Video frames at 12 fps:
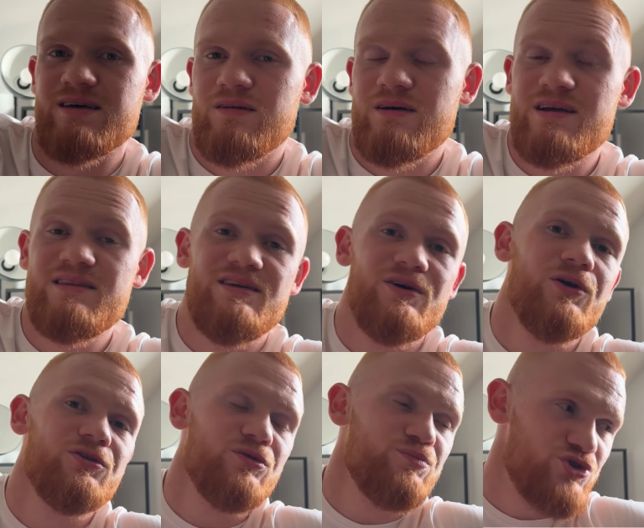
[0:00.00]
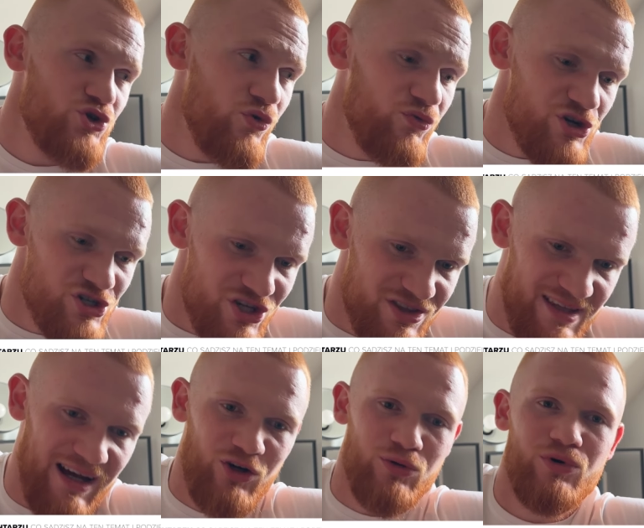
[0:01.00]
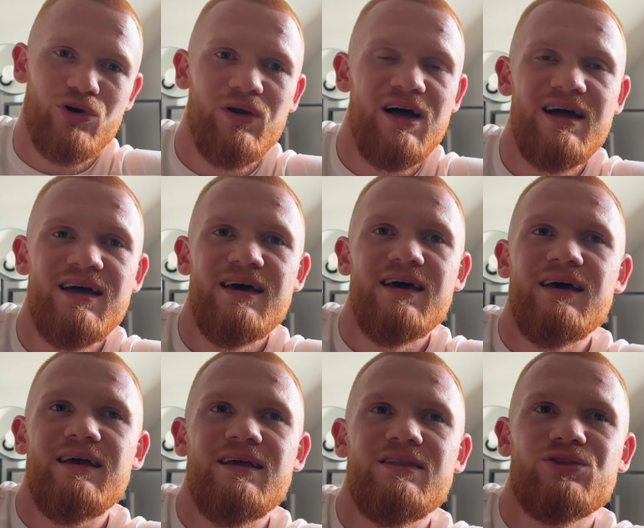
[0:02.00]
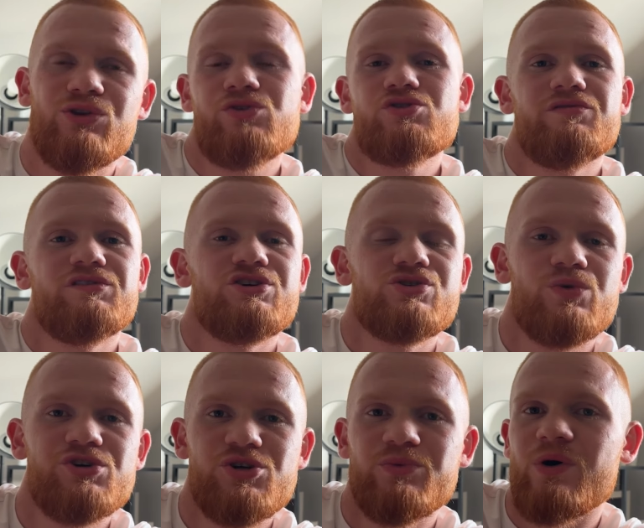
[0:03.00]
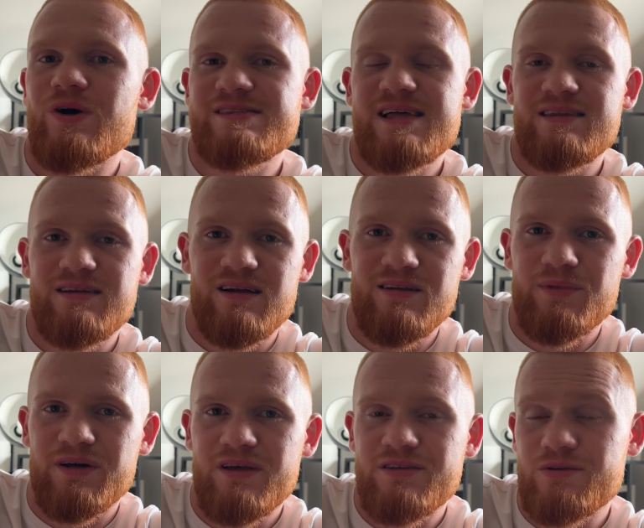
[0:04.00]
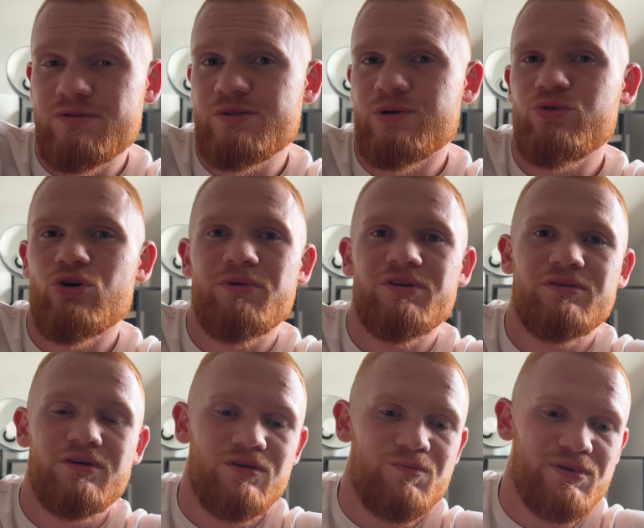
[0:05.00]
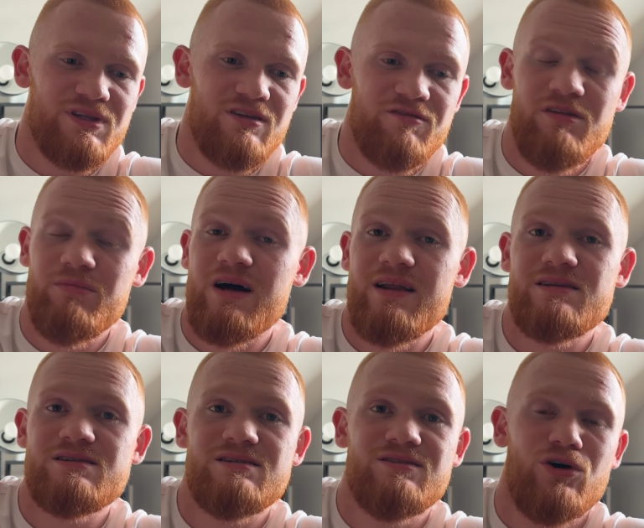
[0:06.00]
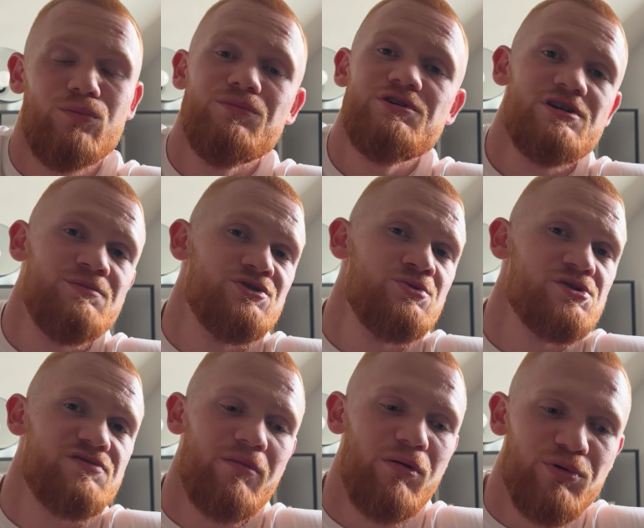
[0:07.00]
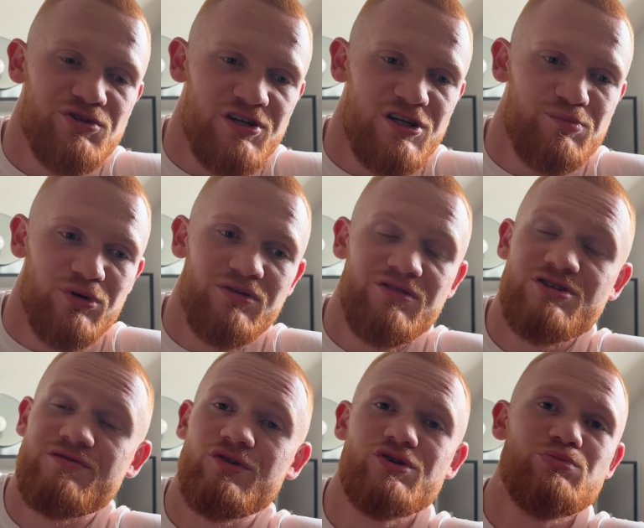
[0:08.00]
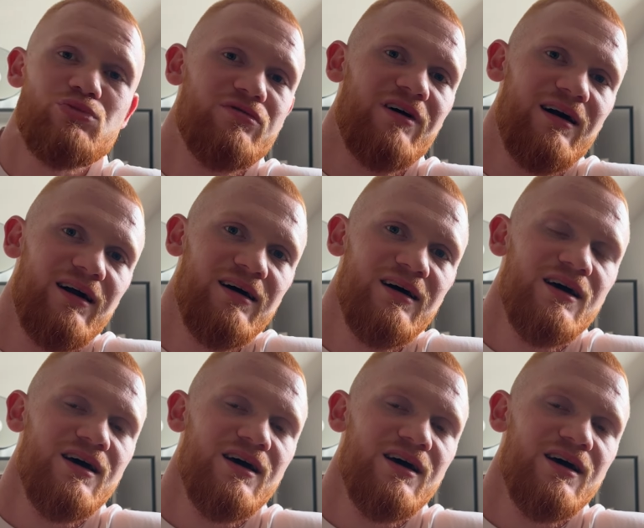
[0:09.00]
Randy Orton przyjął właśnie taką rolę i to, co wydarzyło się na ostatniej gali Manager, skłoniło mnie do tego, by ten film nagrać i tą myślą się z wami podzielić, ponieważ zwróćmy uwagę,